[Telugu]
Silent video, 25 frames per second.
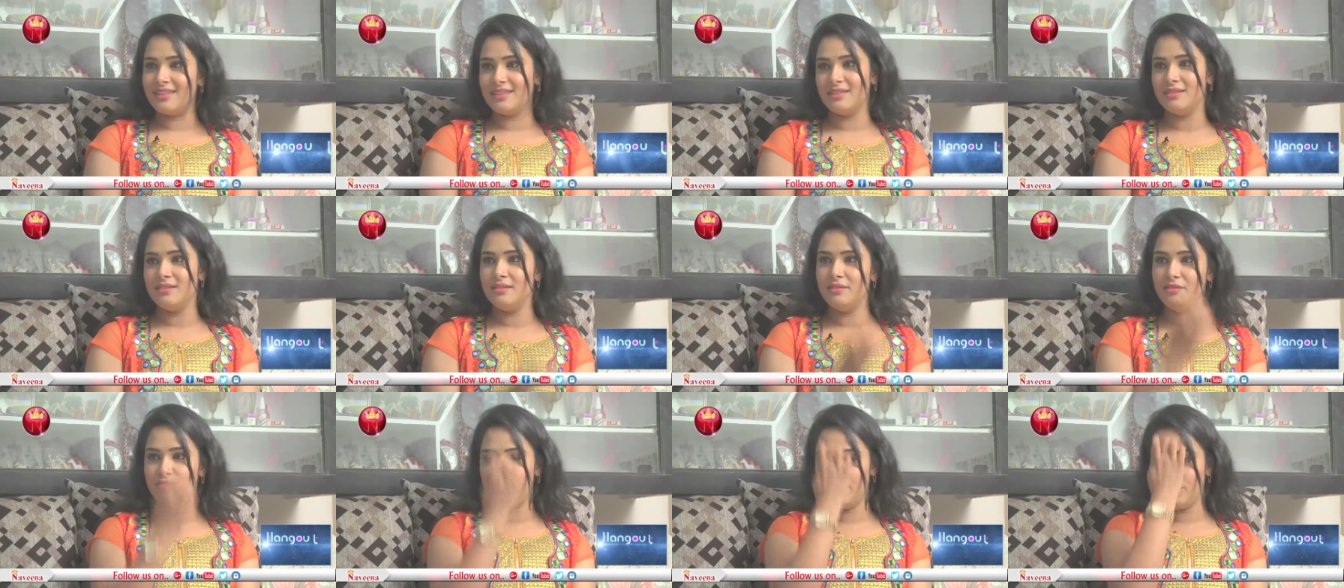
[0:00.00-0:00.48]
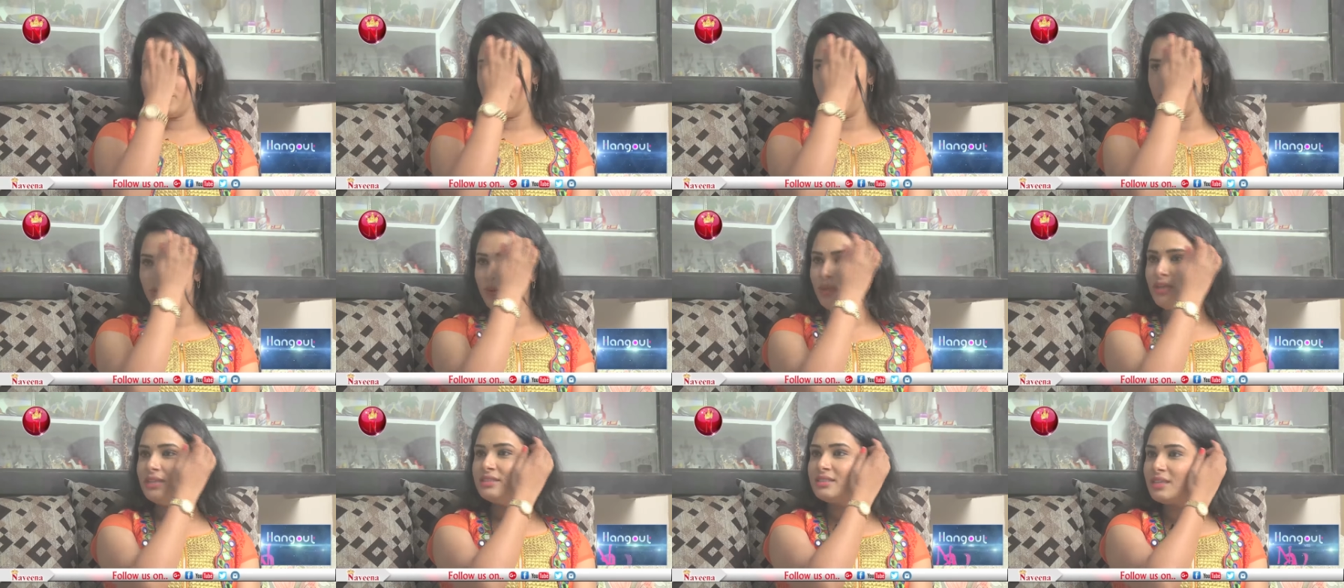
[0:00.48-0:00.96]
కదా ఇఫ్ యు ఆర్
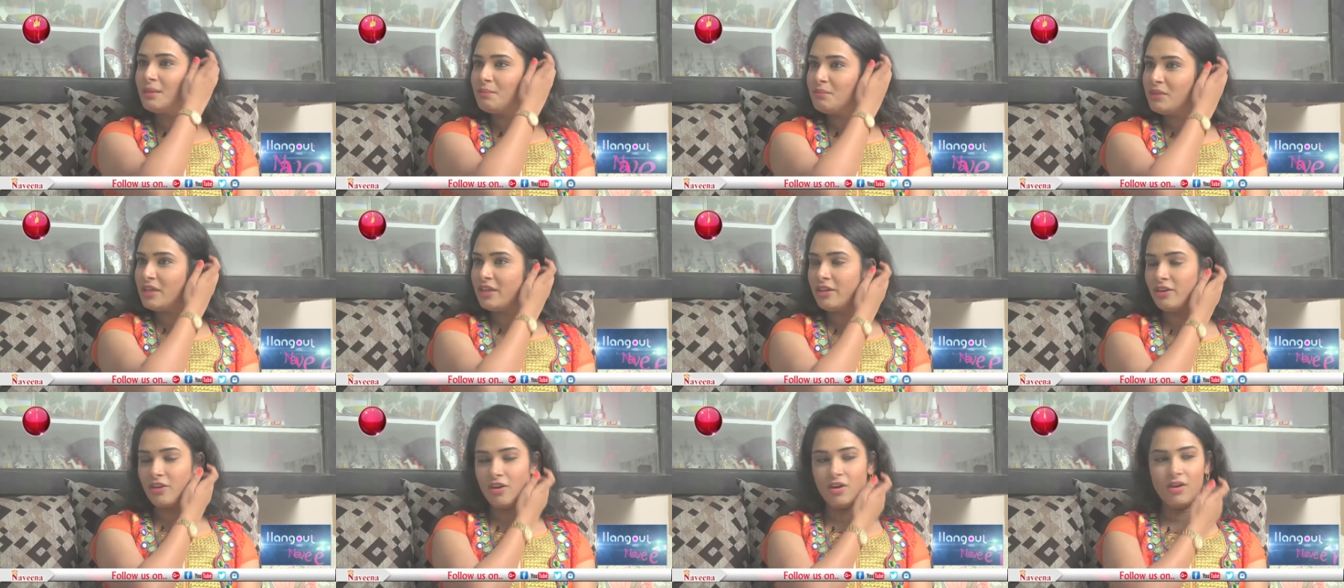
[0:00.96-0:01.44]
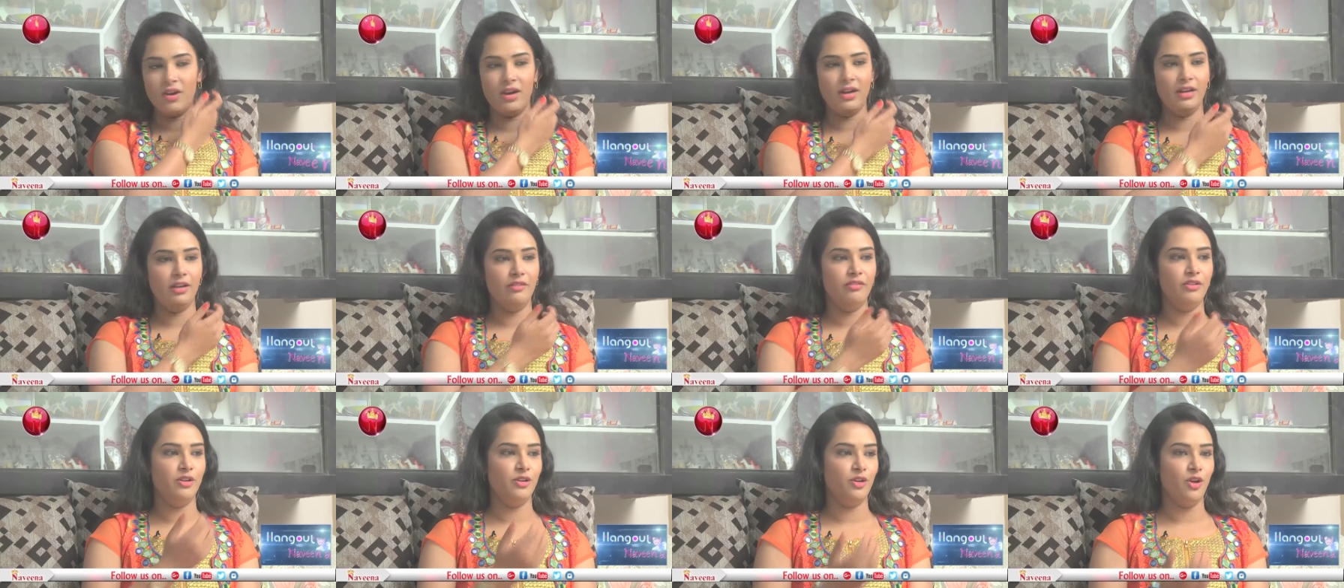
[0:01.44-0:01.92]
డూయింగ్ సంథింగ్ రాంగ్
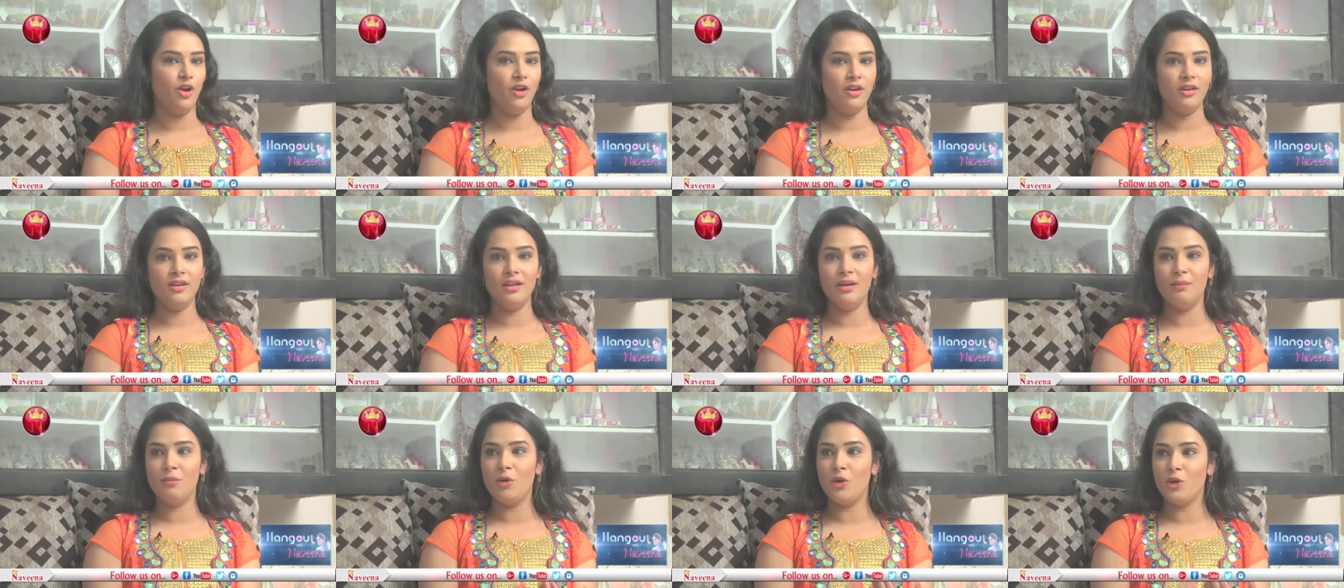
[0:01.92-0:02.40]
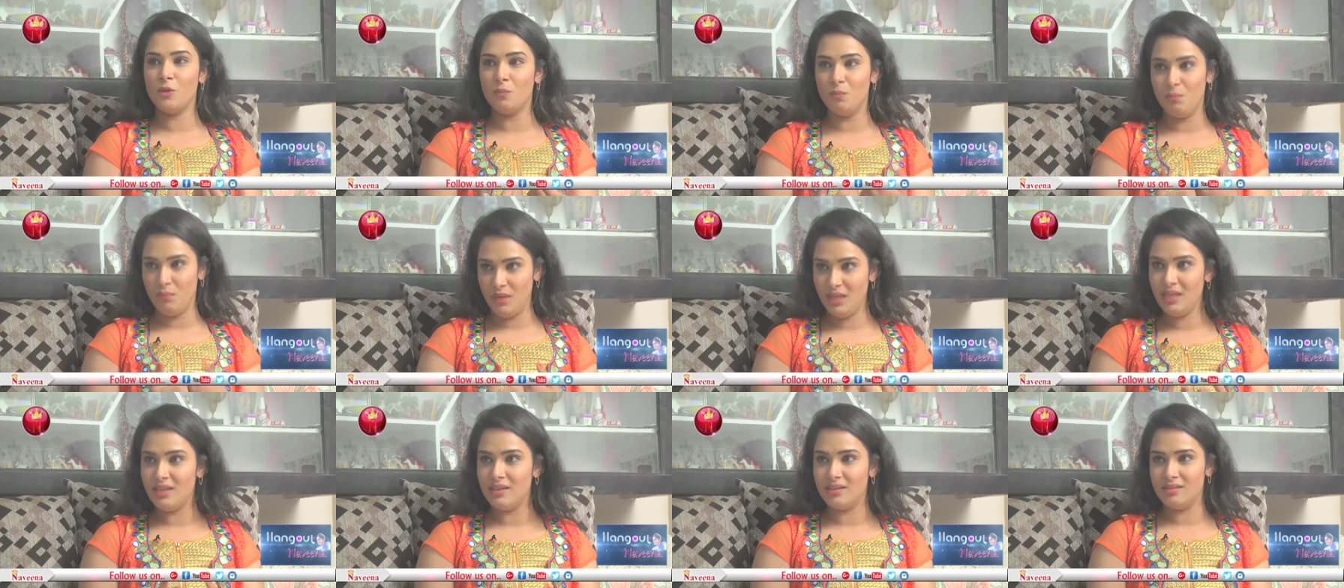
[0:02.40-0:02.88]
అండ్ ఇఫ్ యూఆర్ టాకింగ్ అబౌట్
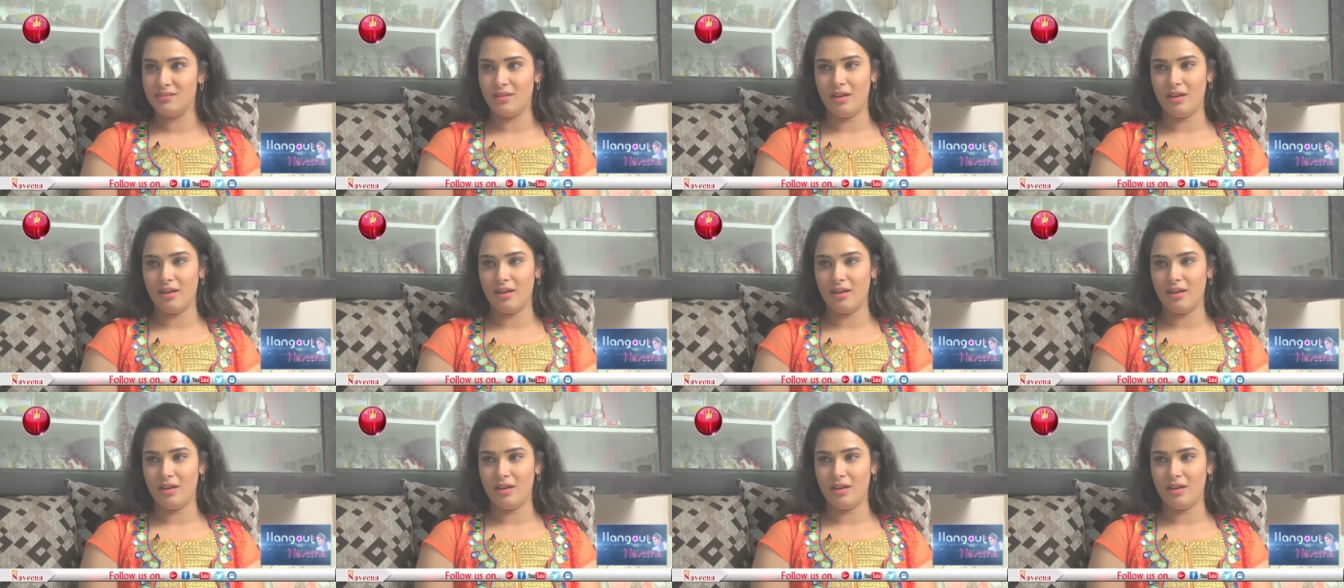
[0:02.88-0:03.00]
మీ